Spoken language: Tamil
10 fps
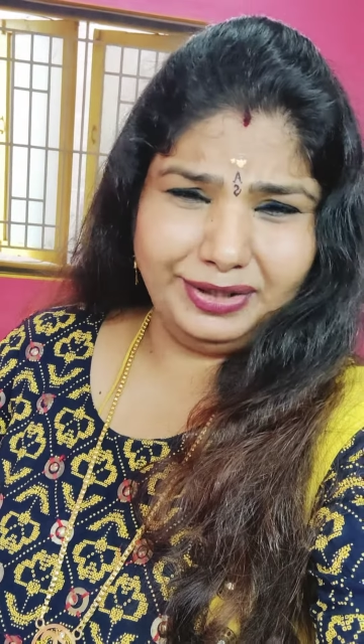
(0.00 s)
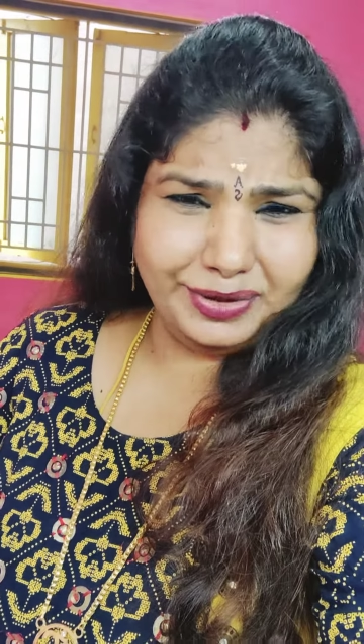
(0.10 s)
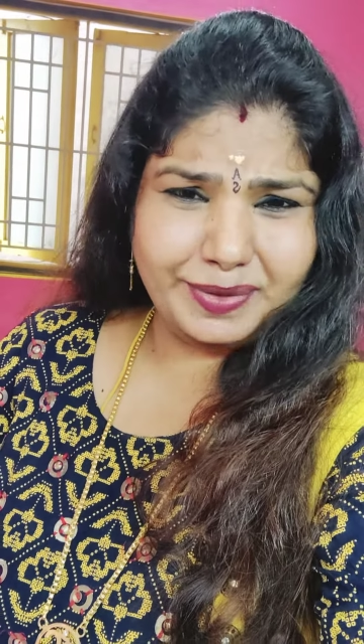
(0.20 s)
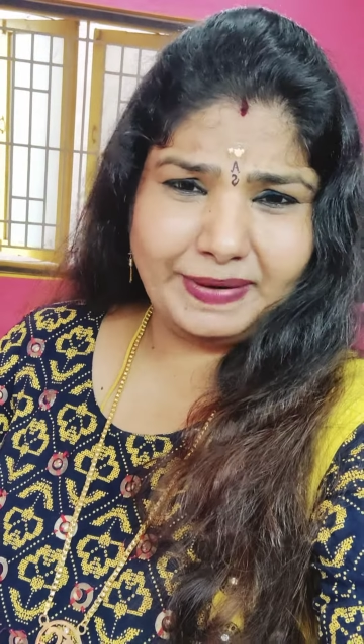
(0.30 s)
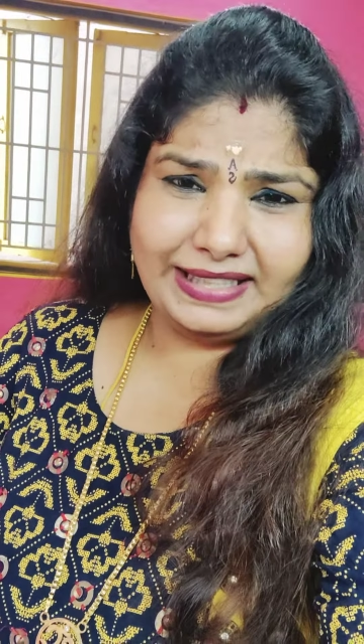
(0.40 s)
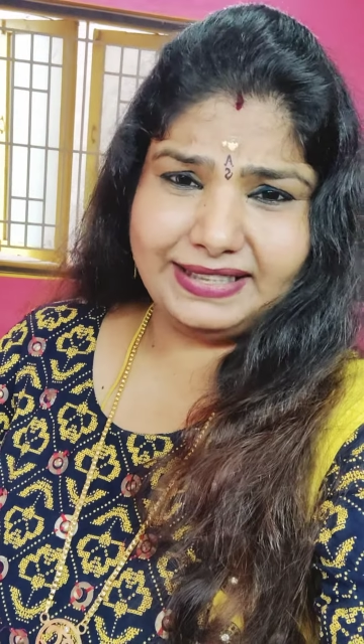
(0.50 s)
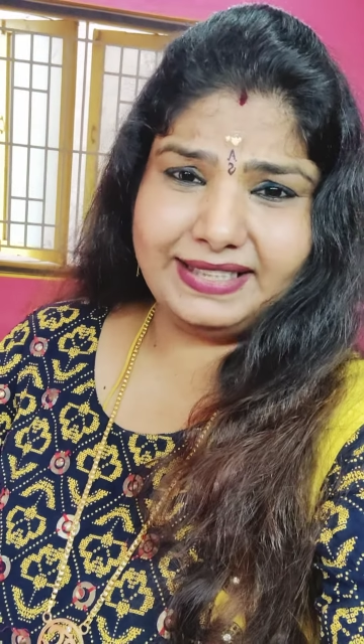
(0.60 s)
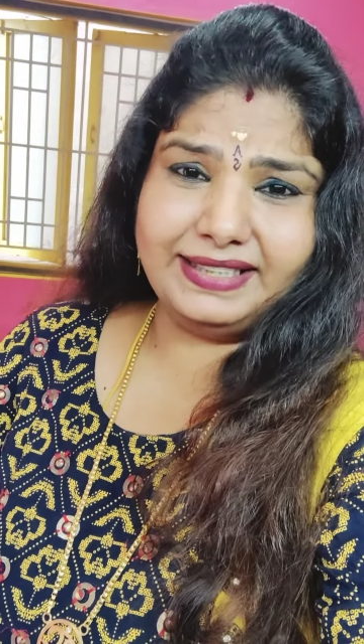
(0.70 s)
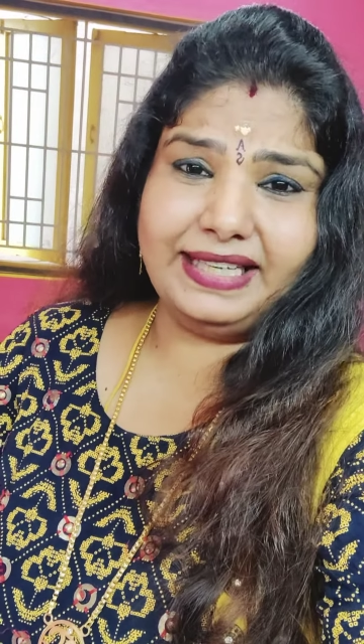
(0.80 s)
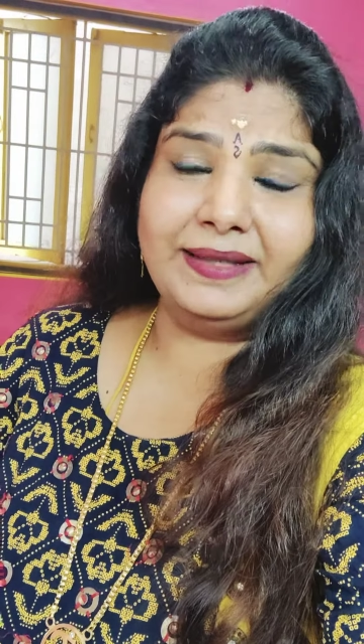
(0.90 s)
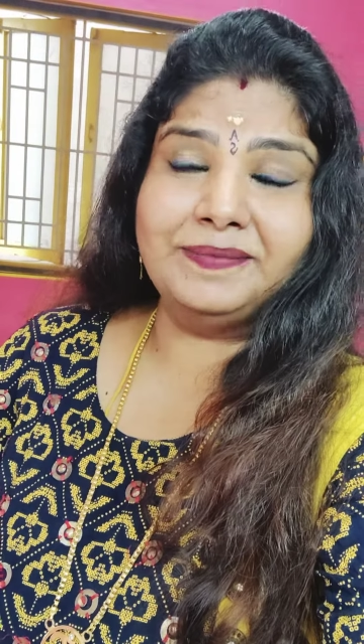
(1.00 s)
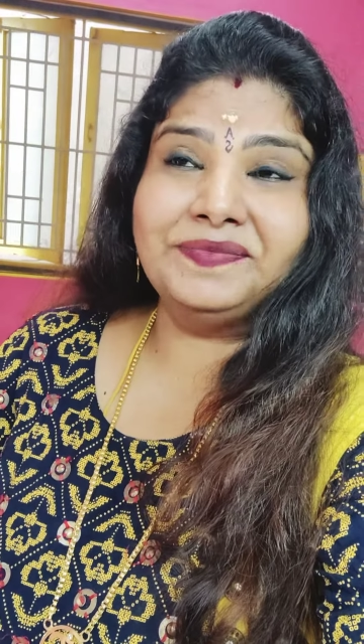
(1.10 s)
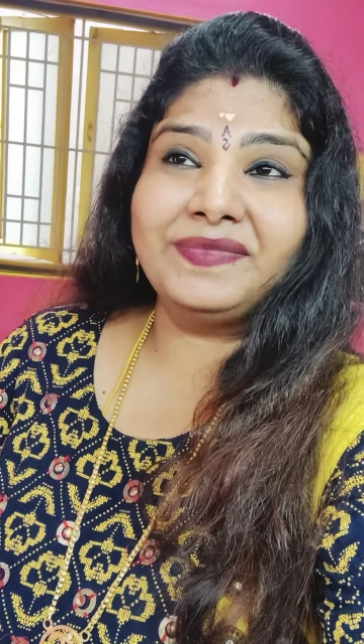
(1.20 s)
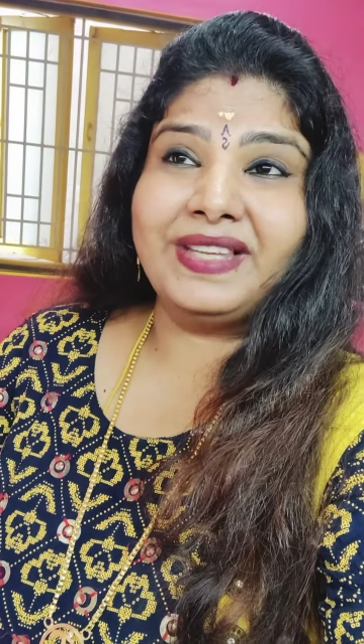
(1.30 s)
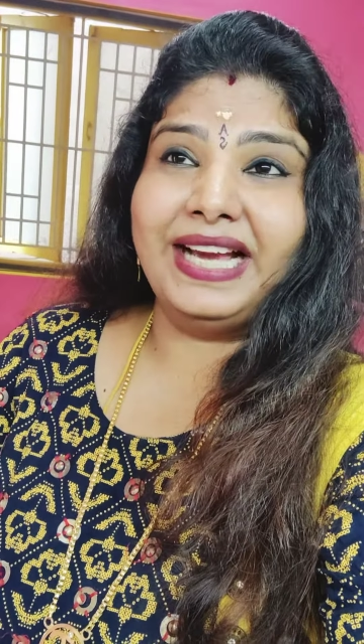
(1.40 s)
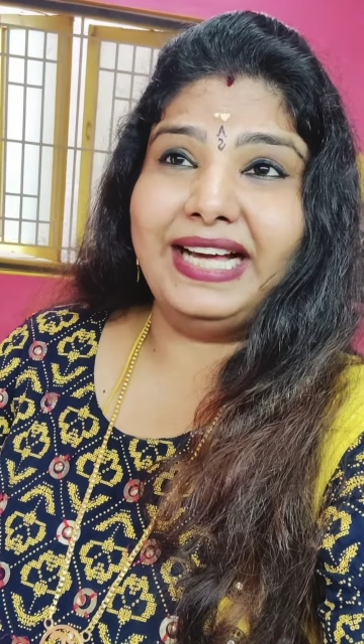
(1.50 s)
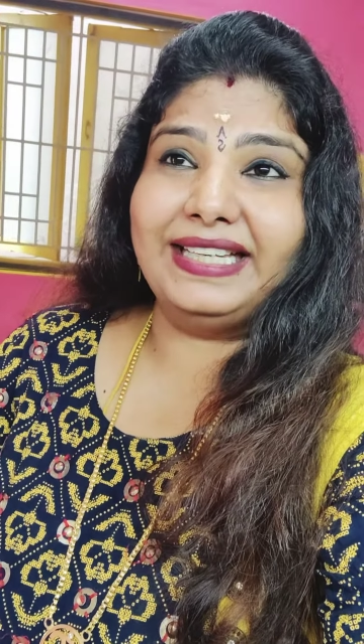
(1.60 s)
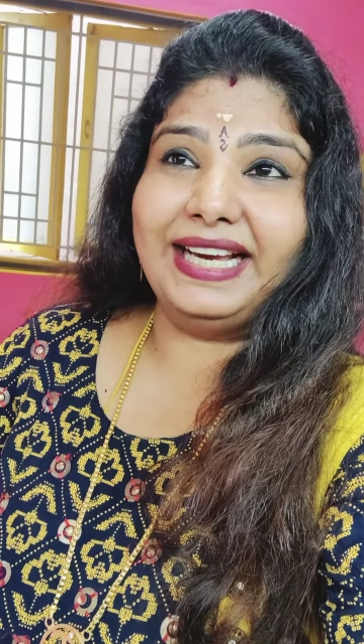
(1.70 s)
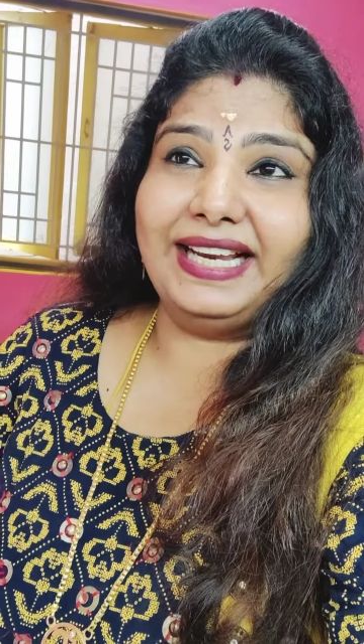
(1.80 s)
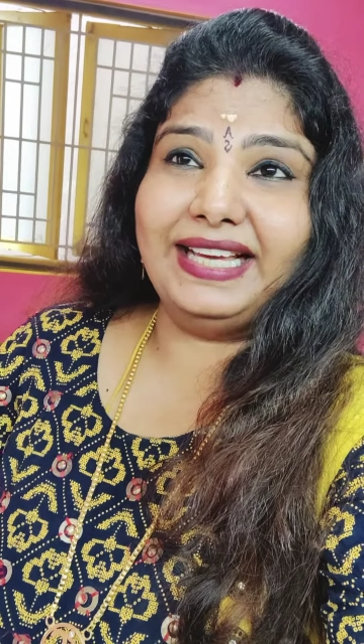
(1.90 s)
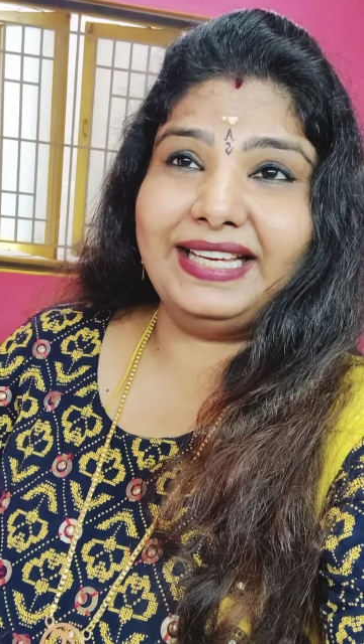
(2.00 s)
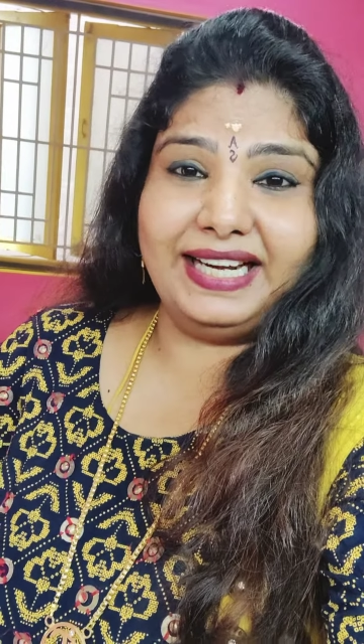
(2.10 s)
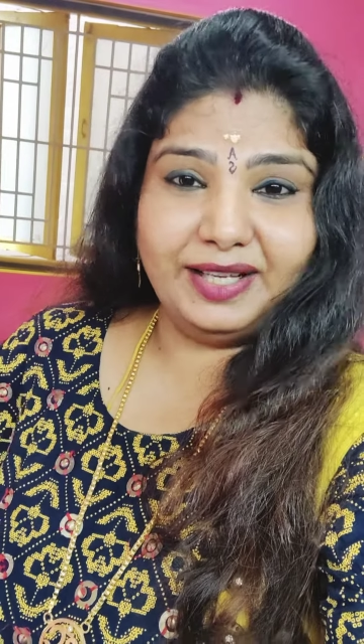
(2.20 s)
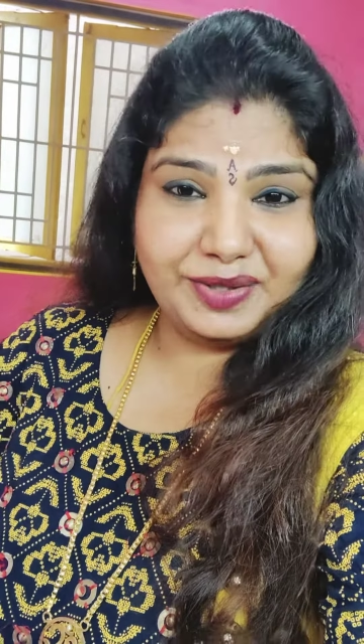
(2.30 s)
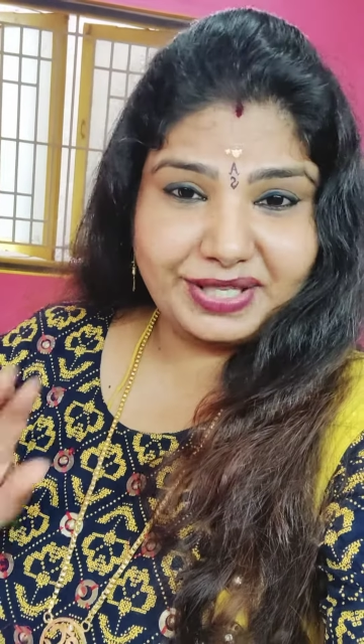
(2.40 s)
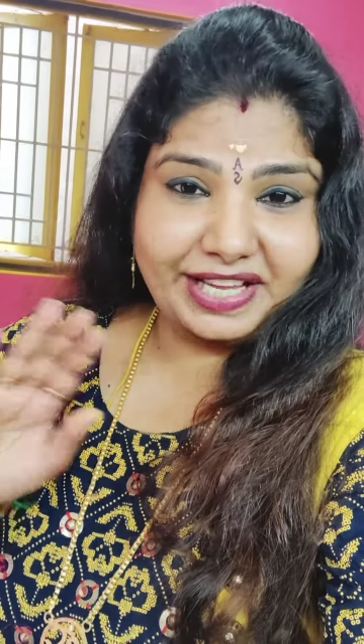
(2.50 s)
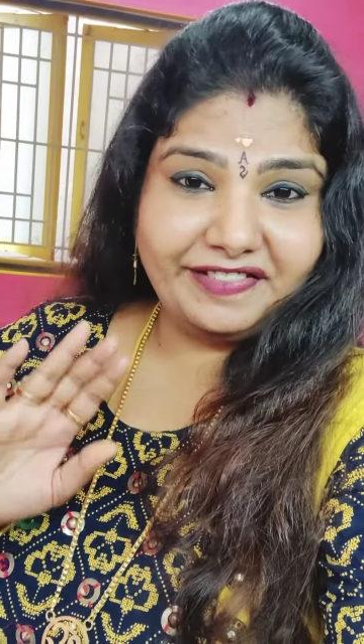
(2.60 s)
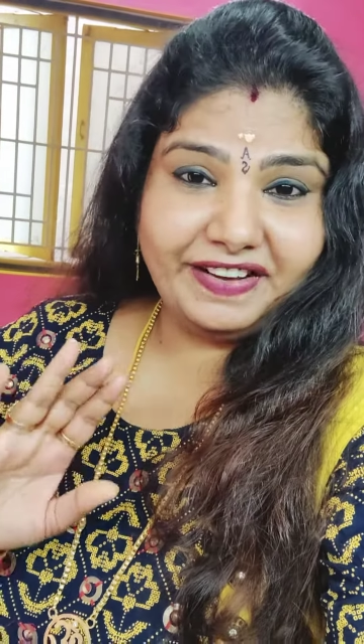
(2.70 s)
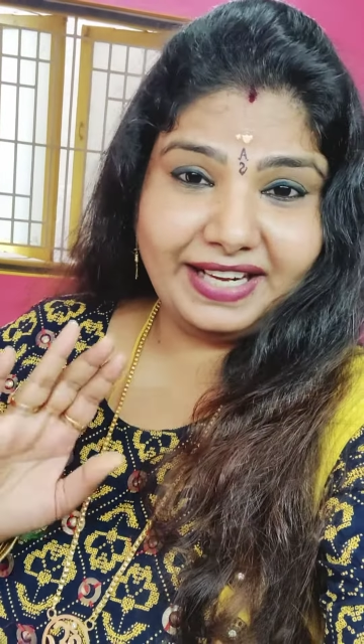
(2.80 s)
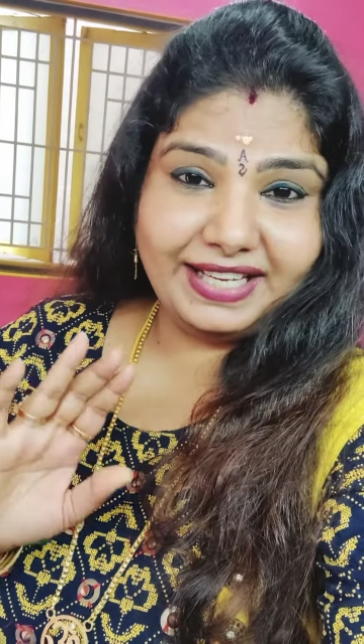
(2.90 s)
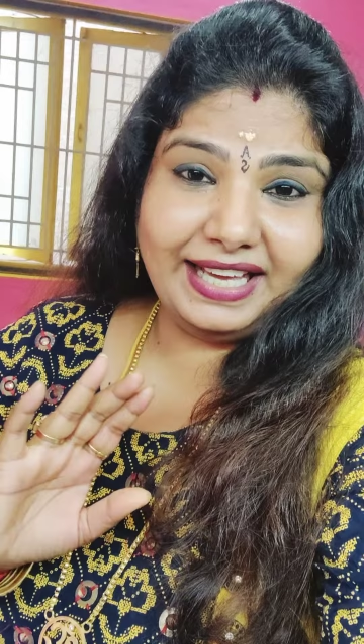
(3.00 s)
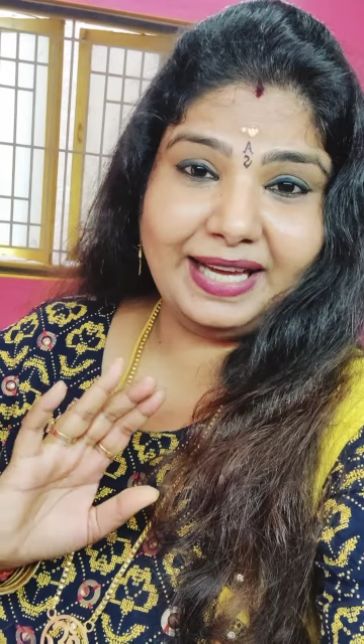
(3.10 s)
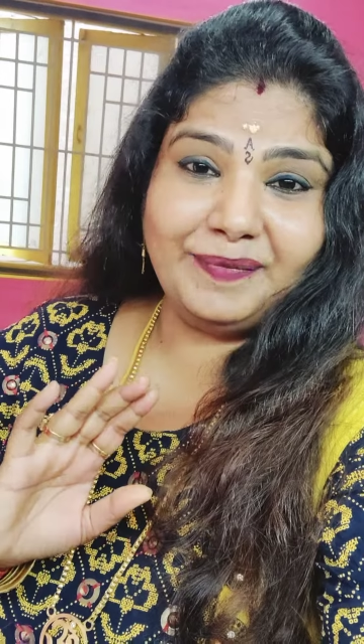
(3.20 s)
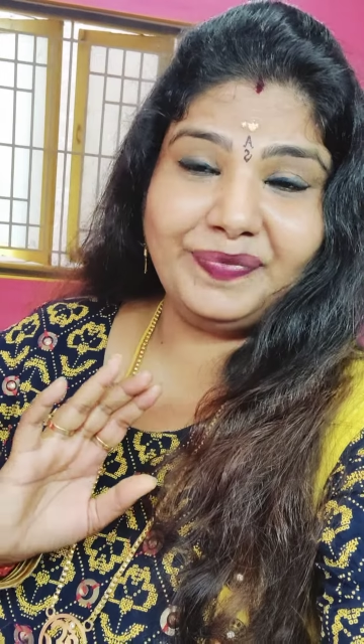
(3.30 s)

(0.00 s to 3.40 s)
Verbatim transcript: நியூஸ் பார்த்துட்டு இருந்தேன் அதனால் எல்லோரும் சேஃபாக இருங்க